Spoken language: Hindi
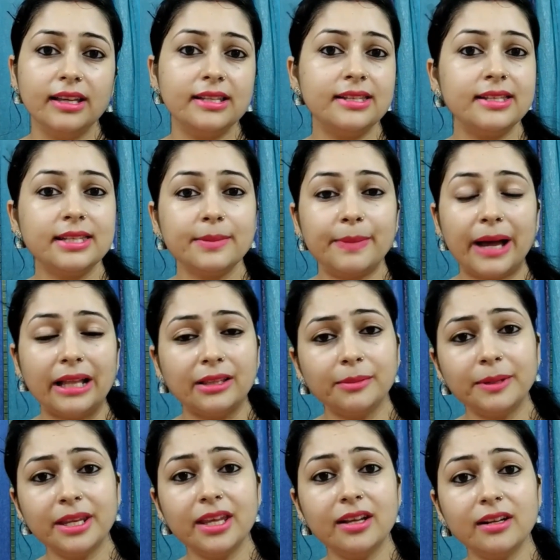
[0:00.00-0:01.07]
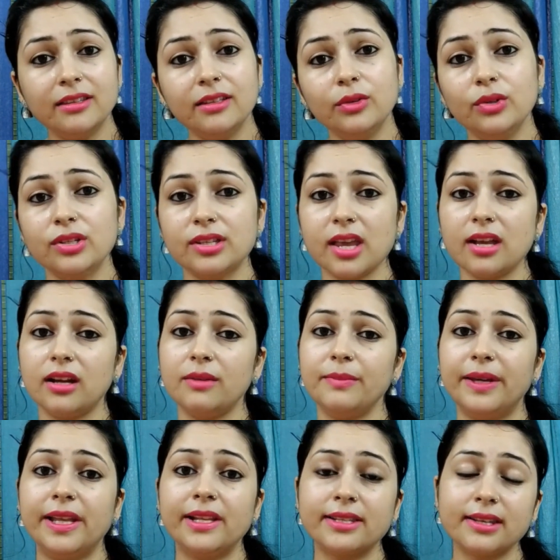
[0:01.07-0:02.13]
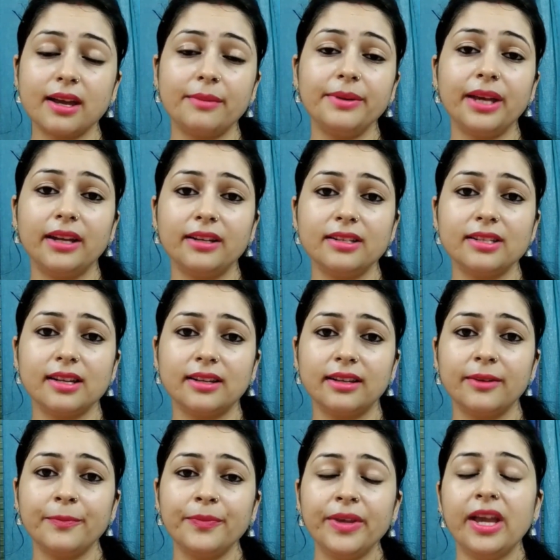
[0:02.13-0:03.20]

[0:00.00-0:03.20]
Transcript: किसी से बात भी नहीं करती और इसके घर मेल्स का भी आना जाना है